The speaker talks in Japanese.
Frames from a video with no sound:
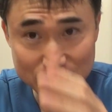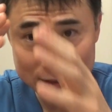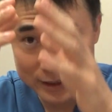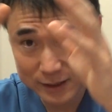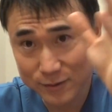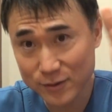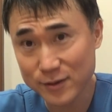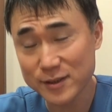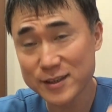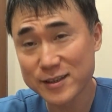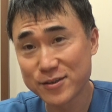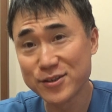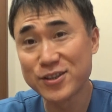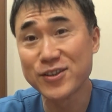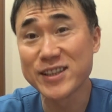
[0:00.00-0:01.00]
あの
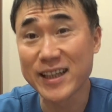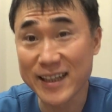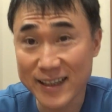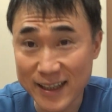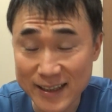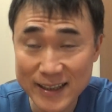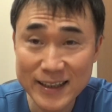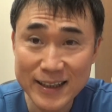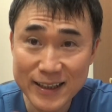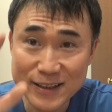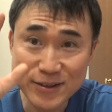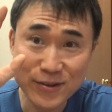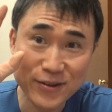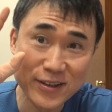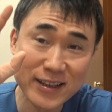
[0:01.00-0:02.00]
クショされてね
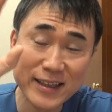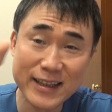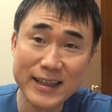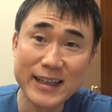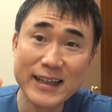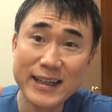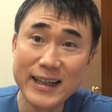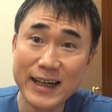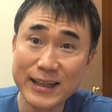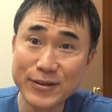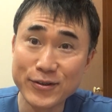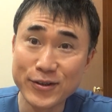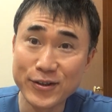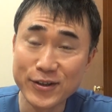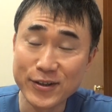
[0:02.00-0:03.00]
それであ
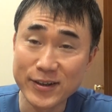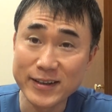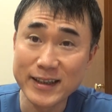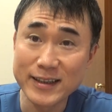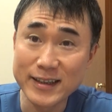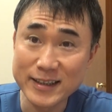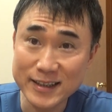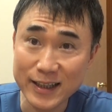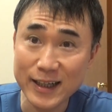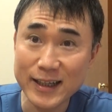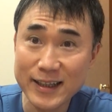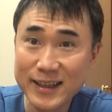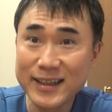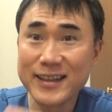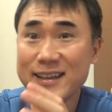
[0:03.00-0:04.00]
の何ですか
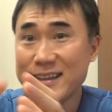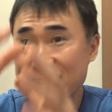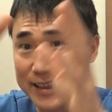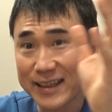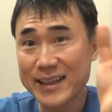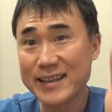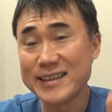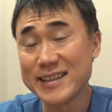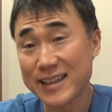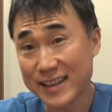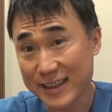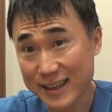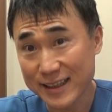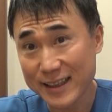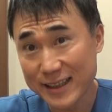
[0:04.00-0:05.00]
ネタにさ
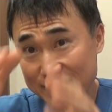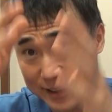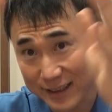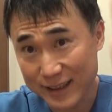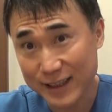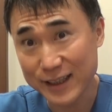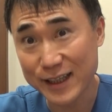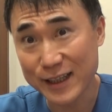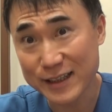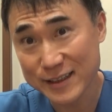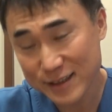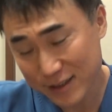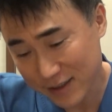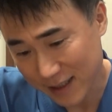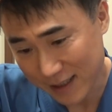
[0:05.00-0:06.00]
れてねなんか
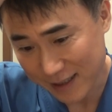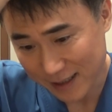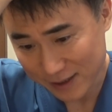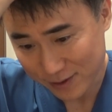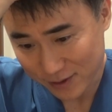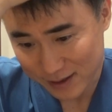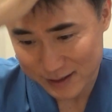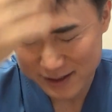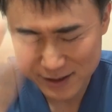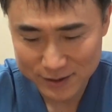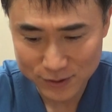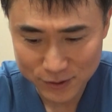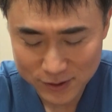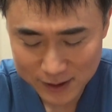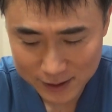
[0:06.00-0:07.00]
作られたりとかする
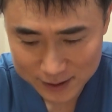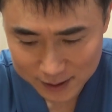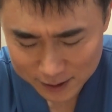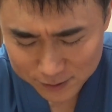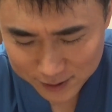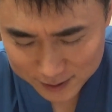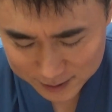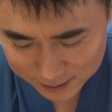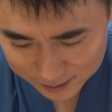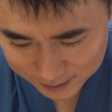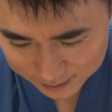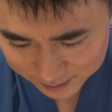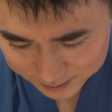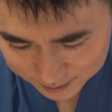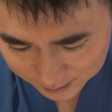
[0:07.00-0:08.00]
ことだってあるわけじゃな
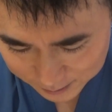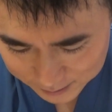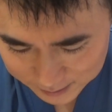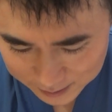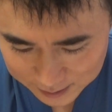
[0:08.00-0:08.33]
いですか。